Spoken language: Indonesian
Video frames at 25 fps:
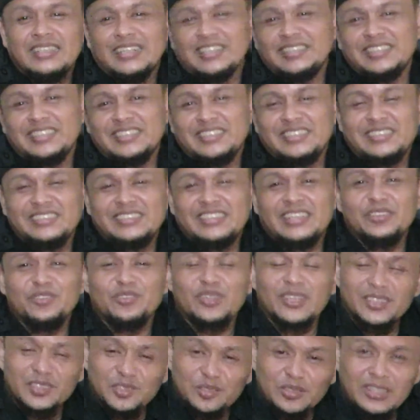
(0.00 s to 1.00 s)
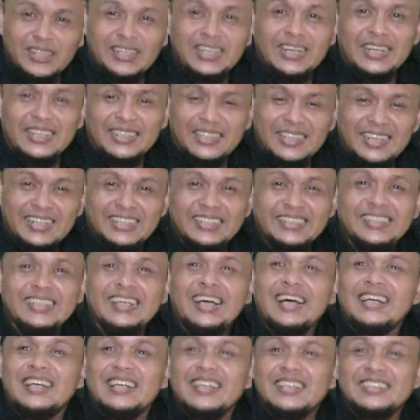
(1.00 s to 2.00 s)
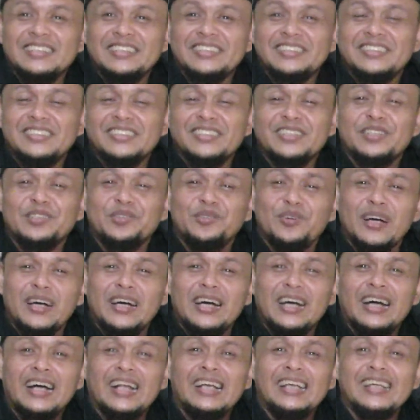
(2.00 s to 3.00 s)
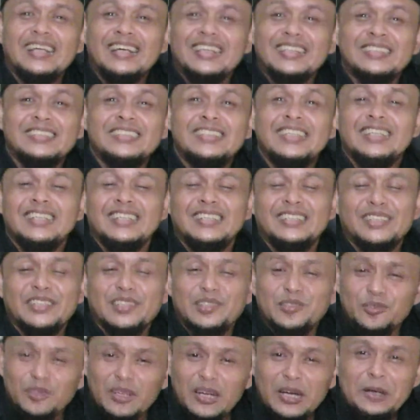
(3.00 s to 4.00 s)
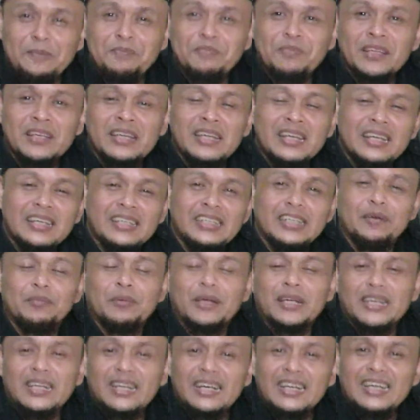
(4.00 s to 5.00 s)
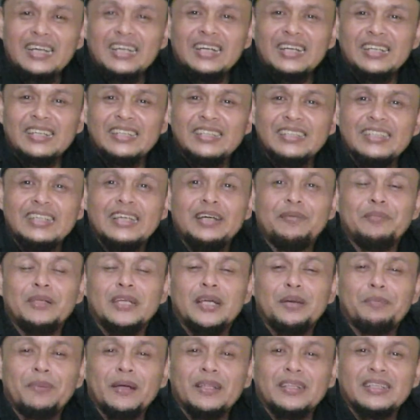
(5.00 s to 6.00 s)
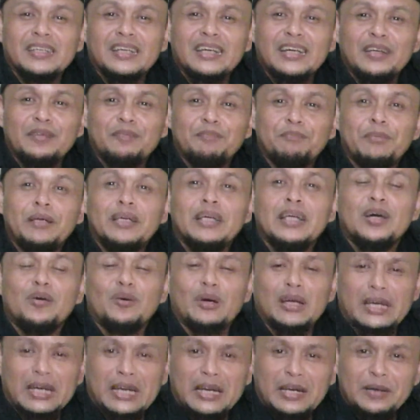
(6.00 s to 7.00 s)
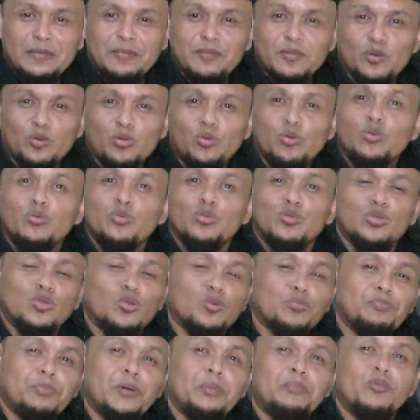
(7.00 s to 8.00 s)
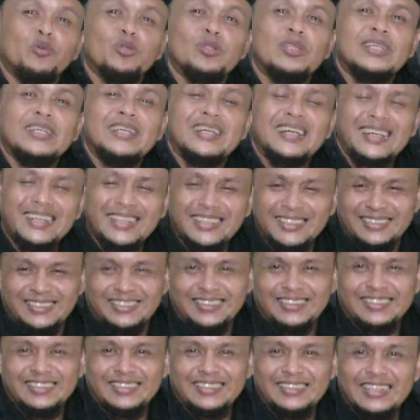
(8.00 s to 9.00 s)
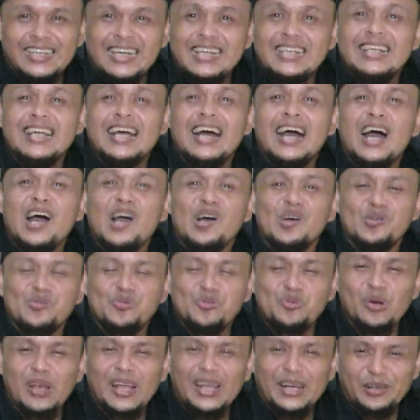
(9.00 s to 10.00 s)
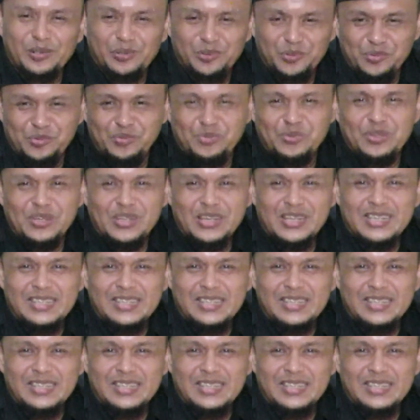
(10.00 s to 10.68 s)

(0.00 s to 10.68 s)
Yang session 1 kan sudah nggak ada, ini ada session kedua alias jilid kedua yang mana dia mendapatkan penawaran untuk pemutihan dari aku laku.